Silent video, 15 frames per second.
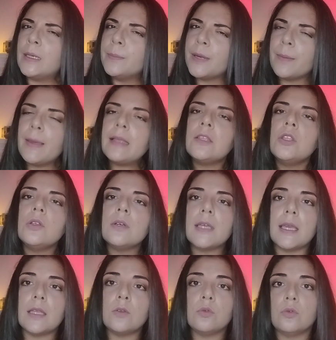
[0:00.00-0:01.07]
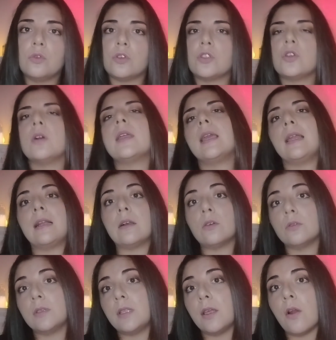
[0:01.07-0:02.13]
Premetto che tutto ciò che
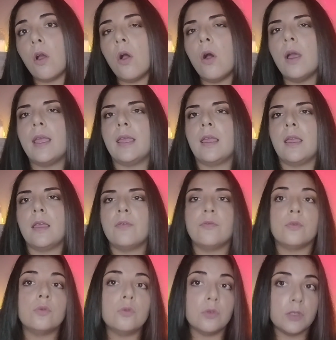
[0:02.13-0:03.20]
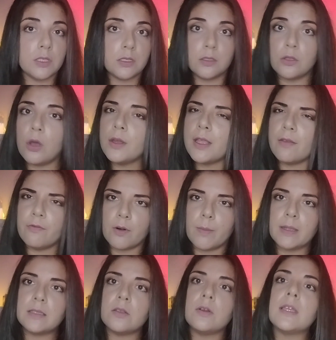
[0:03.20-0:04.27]
racconterò è frutto di storie e
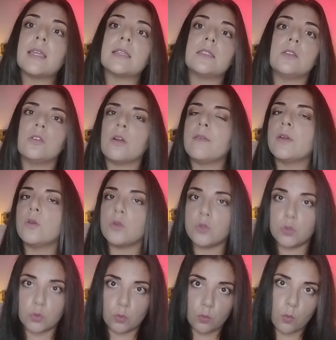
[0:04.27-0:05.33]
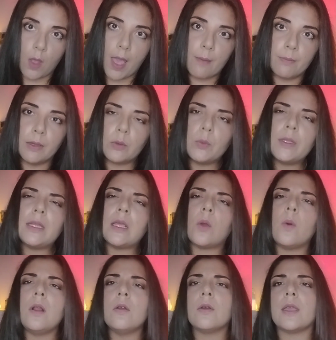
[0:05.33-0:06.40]
informazioni che si trovano sul web, quindi
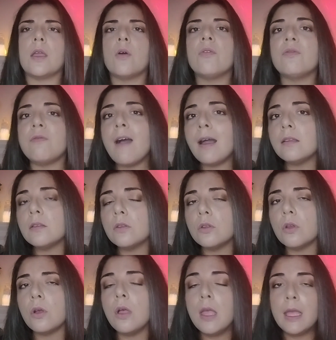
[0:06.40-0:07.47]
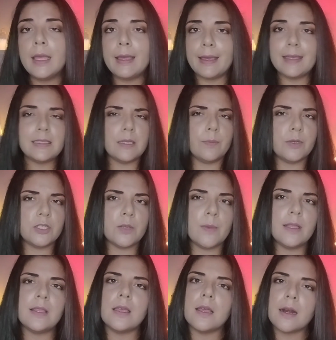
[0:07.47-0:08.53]
quello che ho fatto è
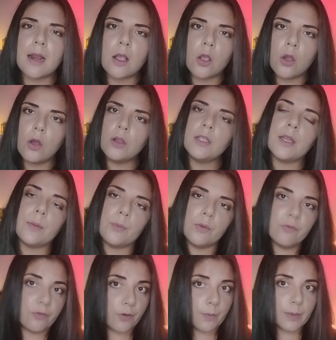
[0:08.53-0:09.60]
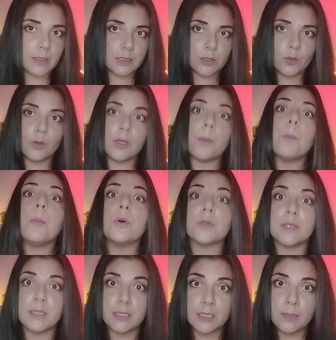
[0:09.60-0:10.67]
semplicemente raccogliere più informazioni
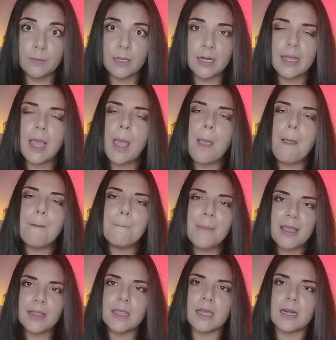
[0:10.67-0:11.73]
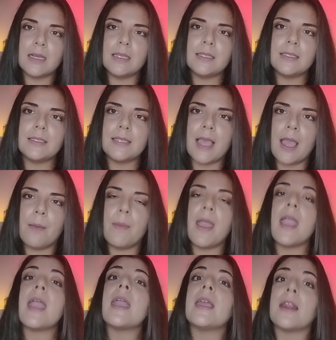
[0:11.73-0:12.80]
possibili, metterle
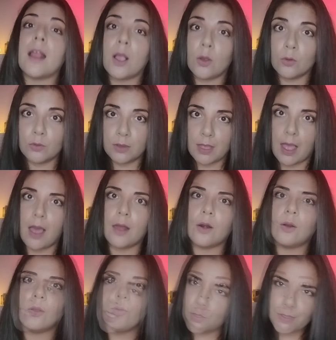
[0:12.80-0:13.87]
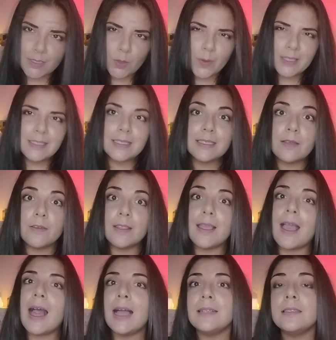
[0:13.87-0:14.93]
insieme e raccontarlo. Di conseguenza se
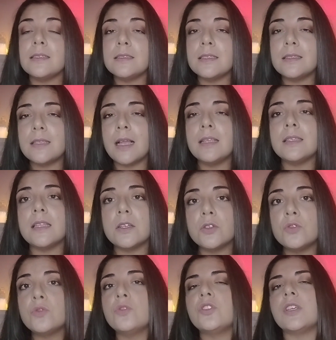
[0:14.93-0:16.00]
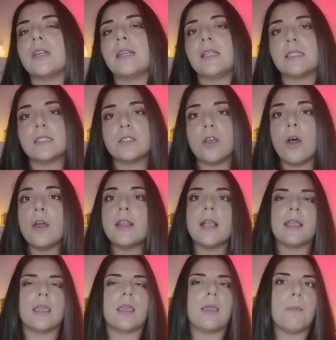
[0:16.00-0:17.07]
avete altri dettagli da aggiungere alla
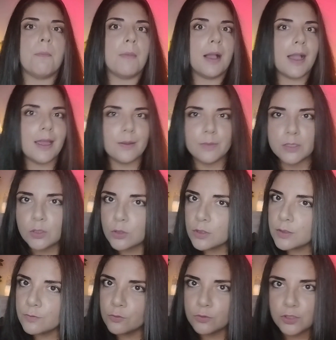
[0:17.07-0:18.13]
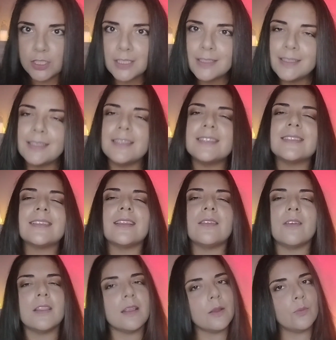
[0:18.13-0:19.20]
storia che magari mi sono sfuggiti,
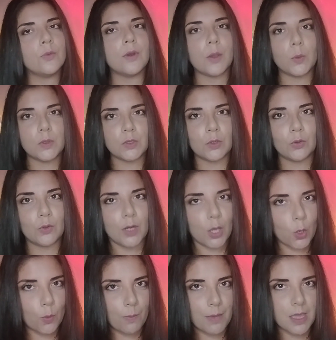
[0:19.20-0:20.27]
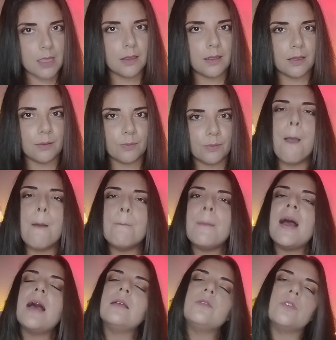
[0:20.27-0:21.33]
scriveteli pure qui sotto nei commenti.
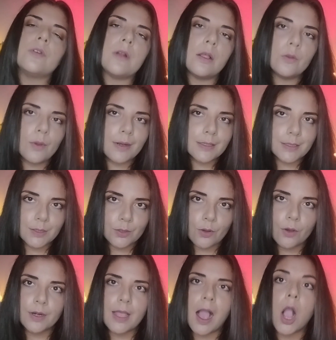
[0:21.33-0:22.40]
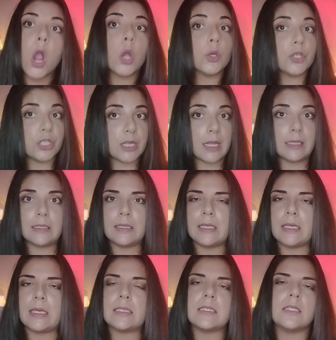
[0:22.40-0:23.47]
Ma tornando alla storia
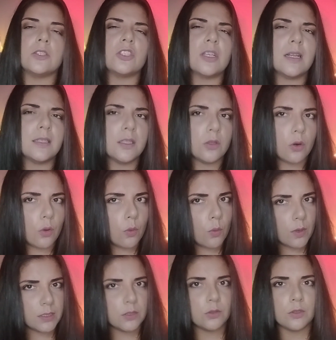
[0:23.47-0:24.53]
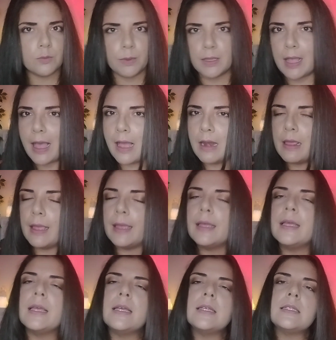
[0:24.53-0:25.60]
angosciante che si cela dietro questo ospedale,
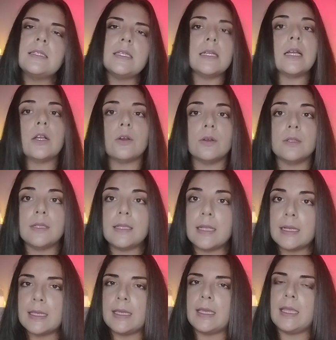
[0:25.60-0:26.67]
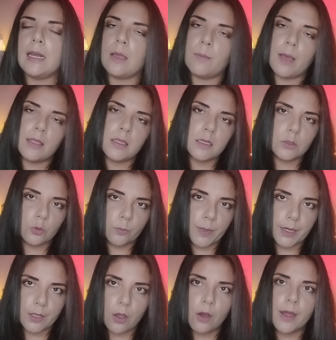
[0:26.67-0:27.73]
si racconta che la madre
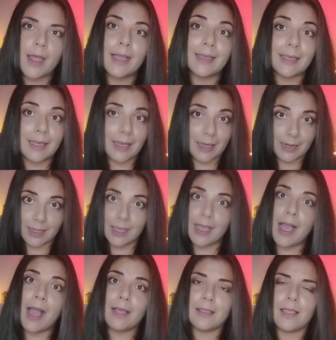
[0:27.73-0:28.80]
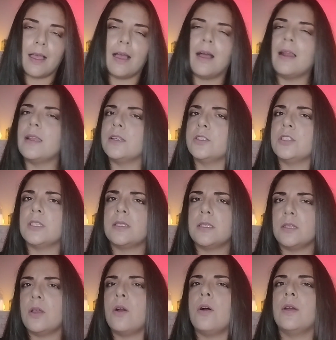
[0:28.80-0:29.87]
superiora incaricata alla
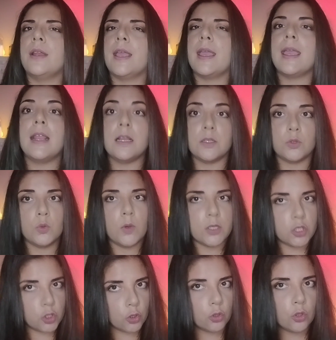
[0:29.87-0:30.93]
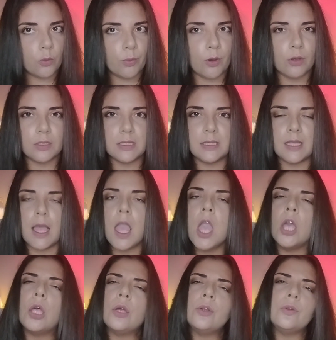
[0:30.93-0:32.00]
gestione popolazione e le sue sottoposte
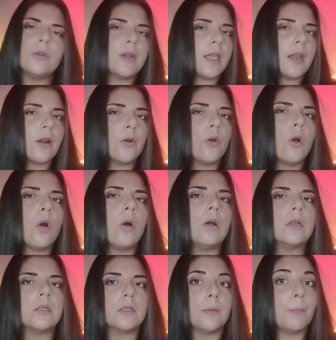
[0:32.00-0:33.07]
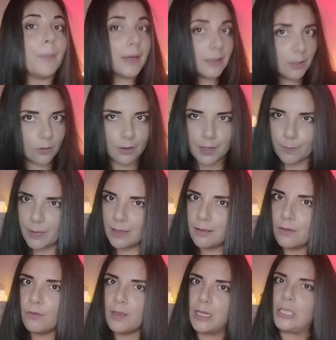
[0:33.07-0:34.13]
non erano eh,
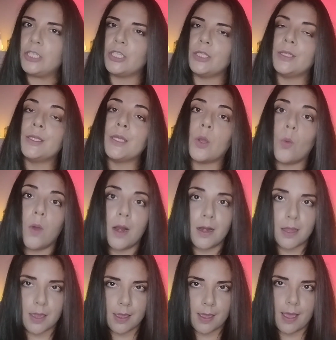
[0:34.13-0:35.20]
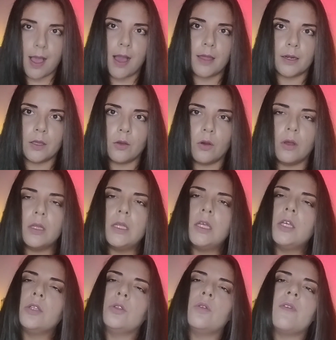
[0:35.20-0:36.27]
particolarmente felici di quell'incarico,
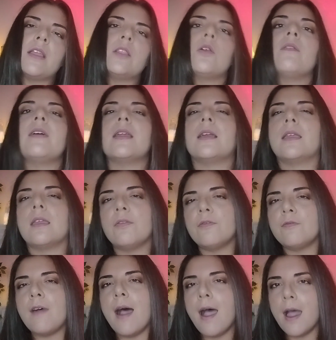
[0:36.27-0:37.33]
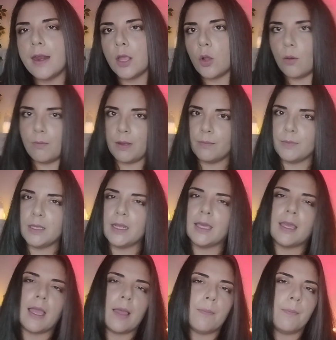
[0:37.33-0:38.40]
dovendo avere a che fare con
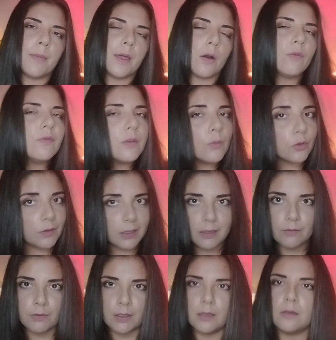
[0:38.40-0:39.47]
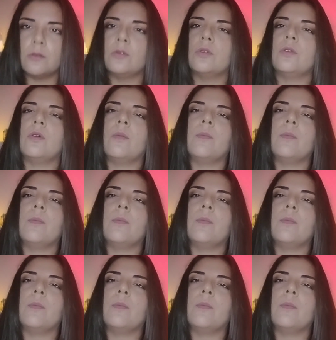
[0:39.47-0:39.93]
bambini che per ovvi motivi non